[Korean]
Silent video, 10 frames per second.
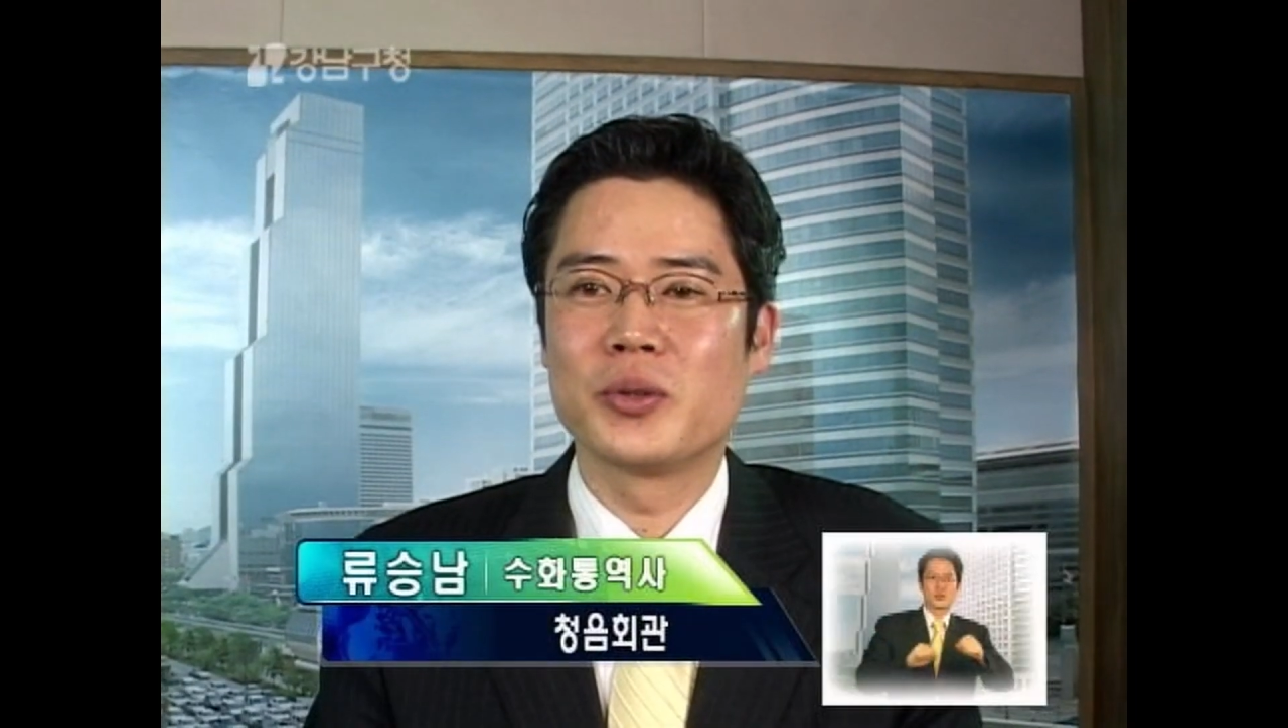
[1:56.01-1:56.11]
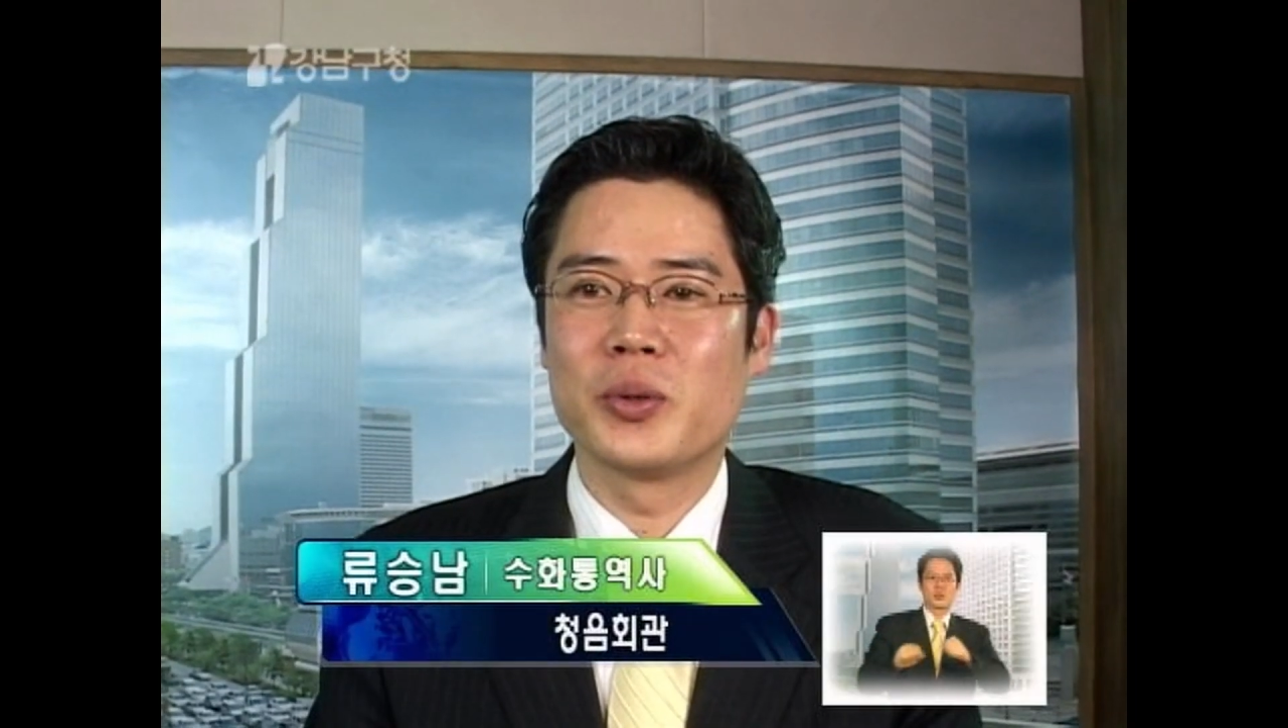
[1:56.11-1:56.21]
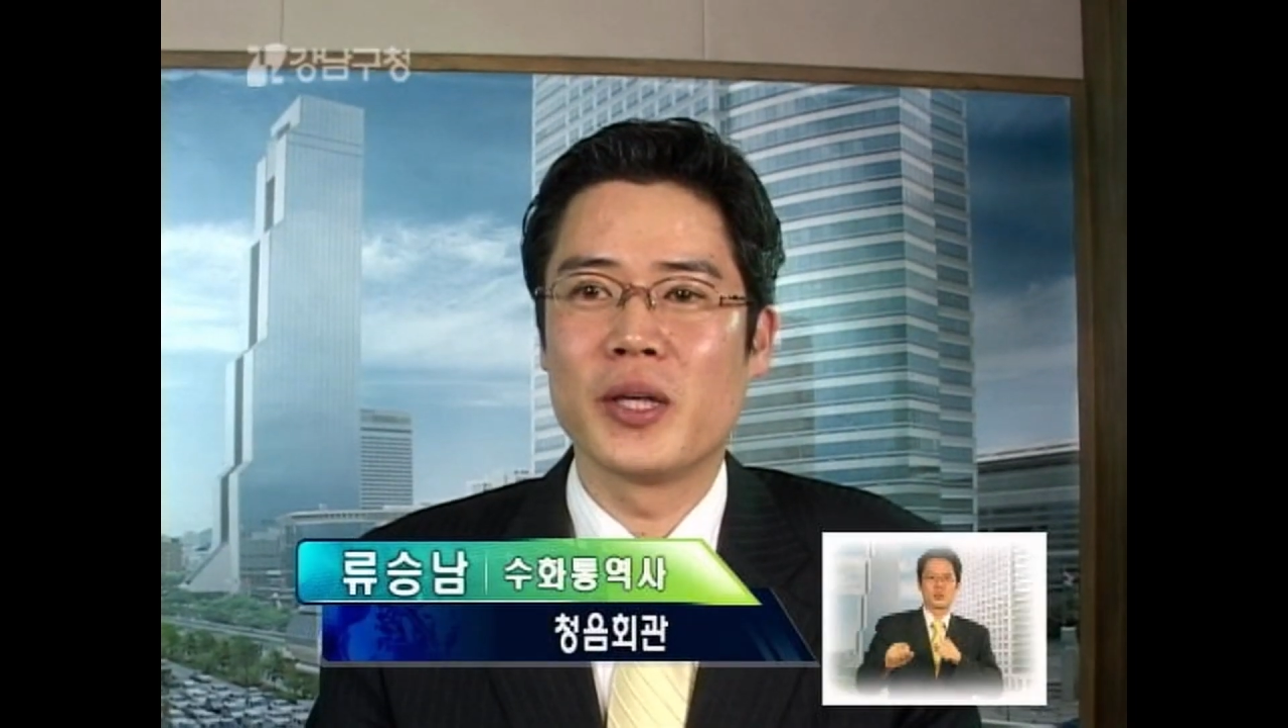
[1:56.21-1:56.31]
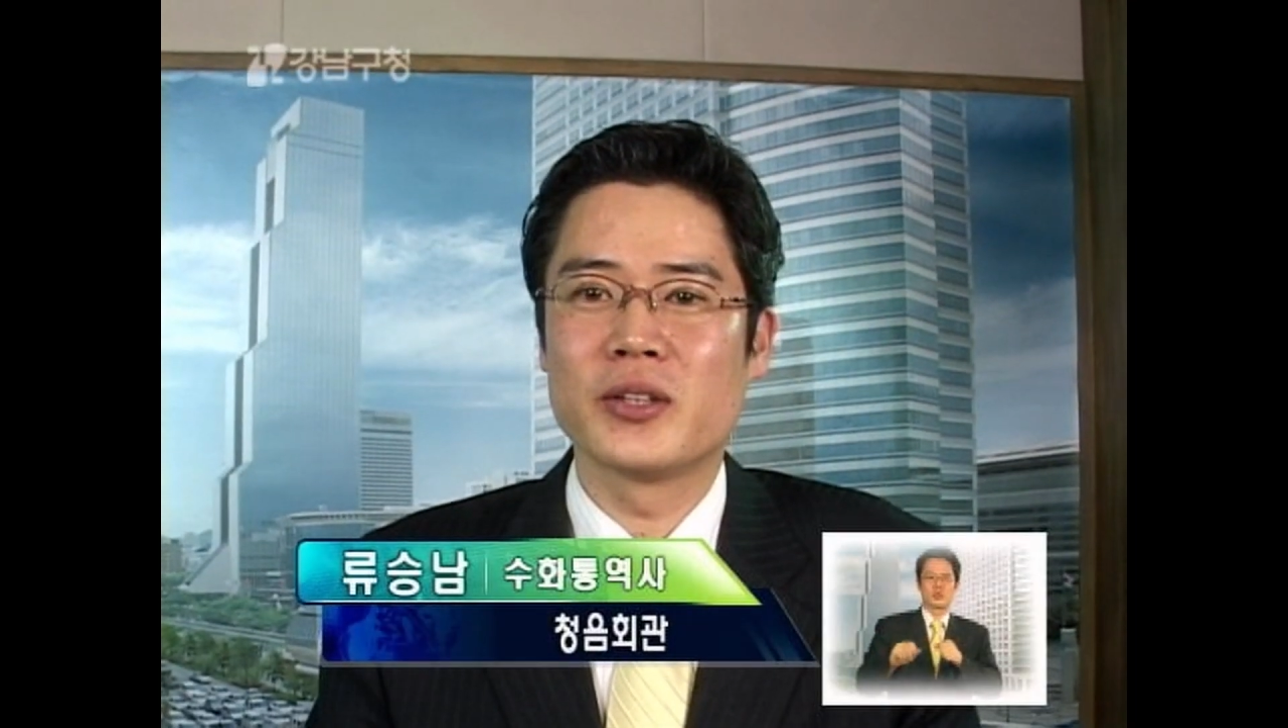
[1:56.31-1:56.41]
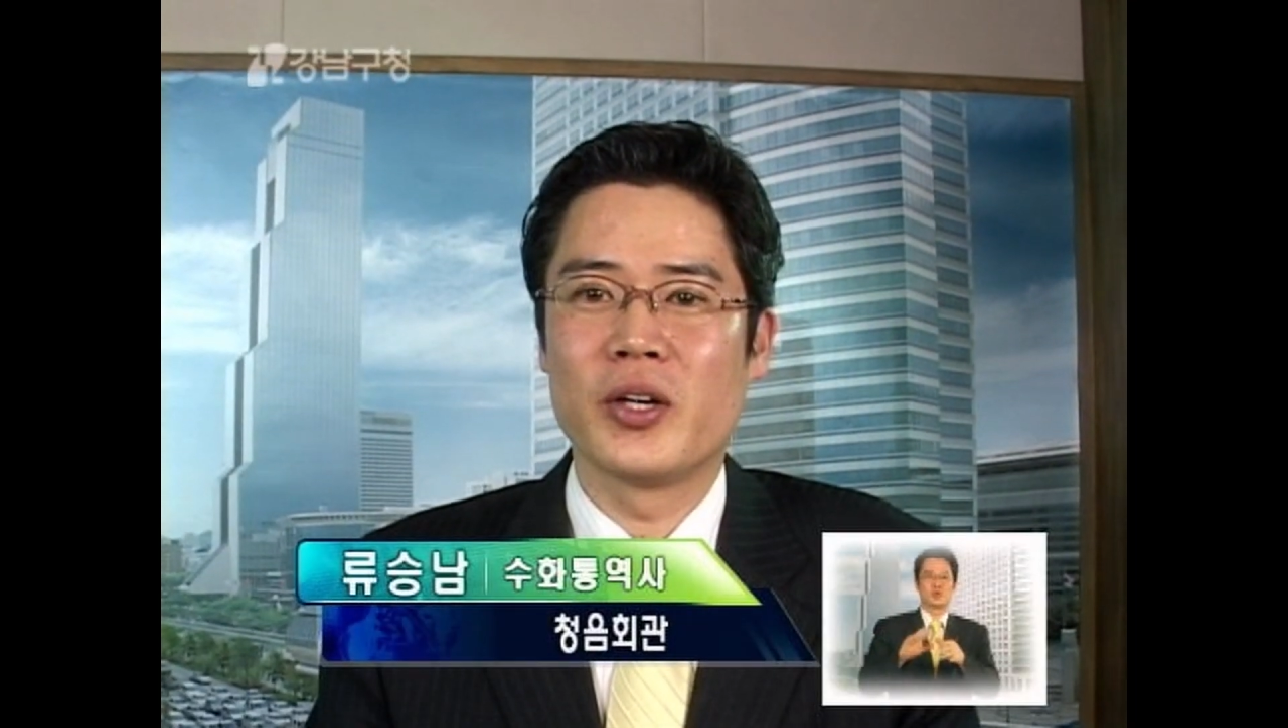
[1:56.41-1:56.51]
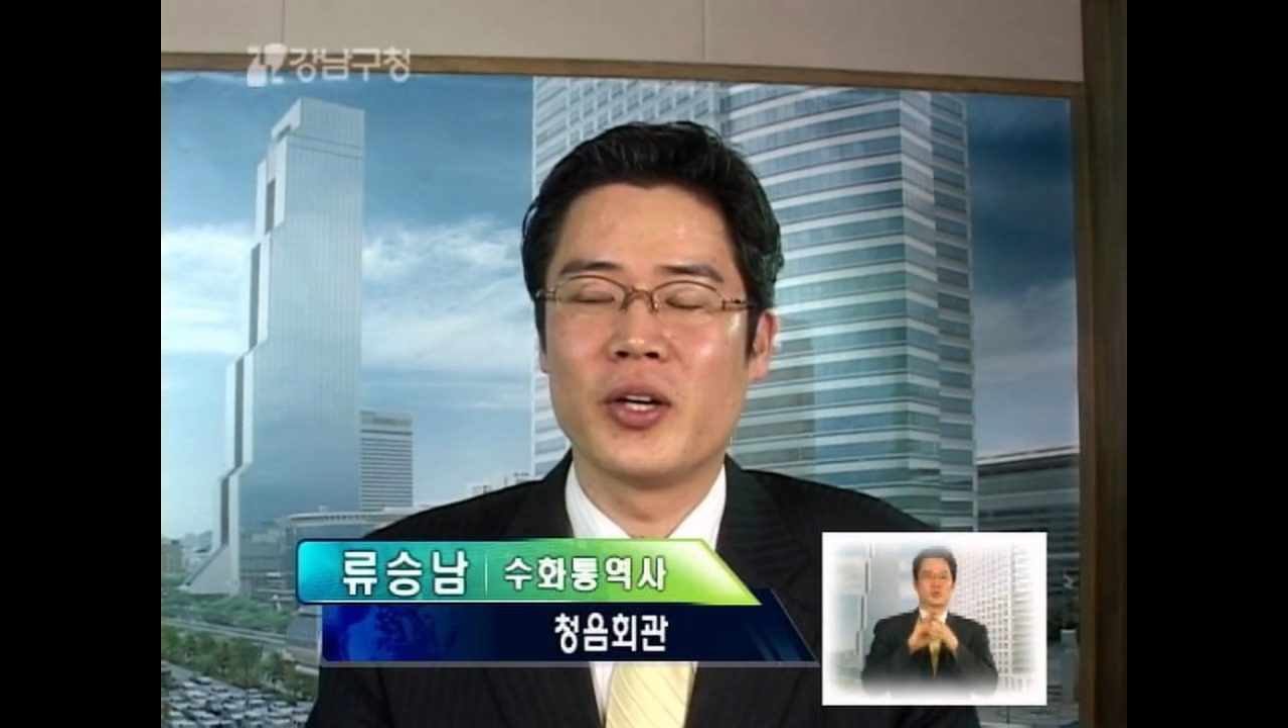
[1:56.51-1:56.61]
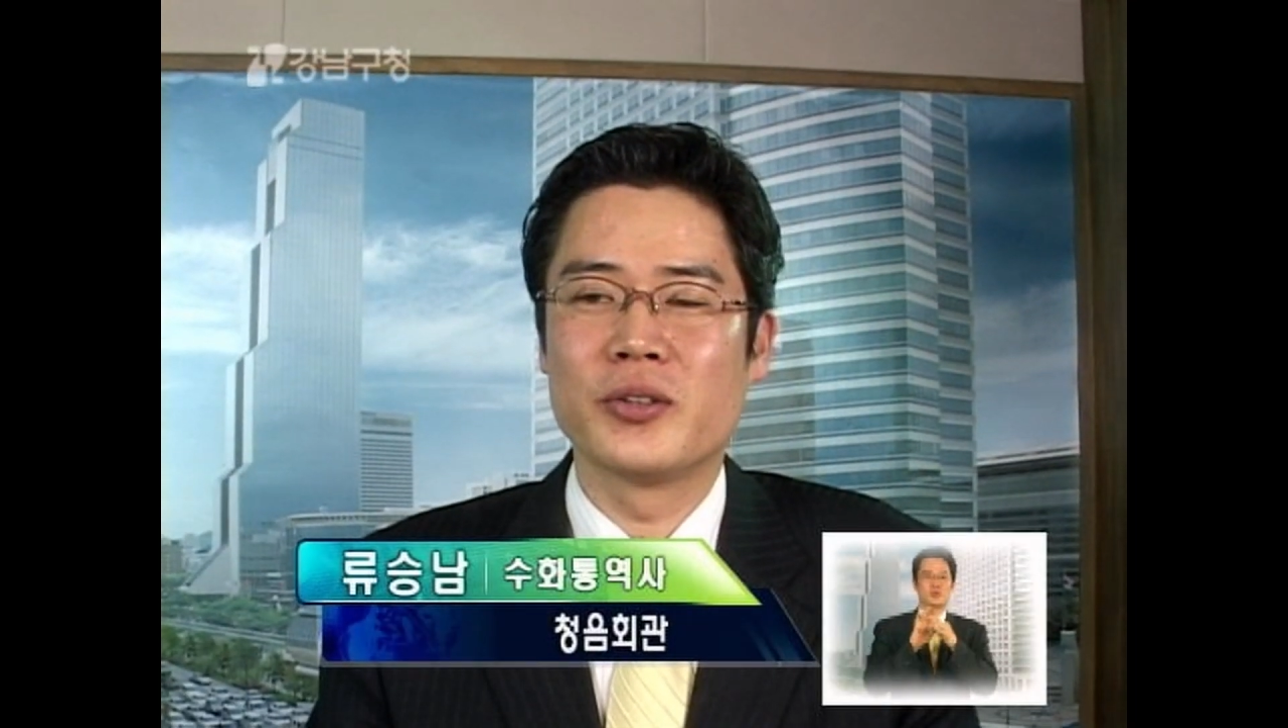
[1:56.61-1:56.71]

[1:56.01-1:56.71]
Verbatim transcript: 통해서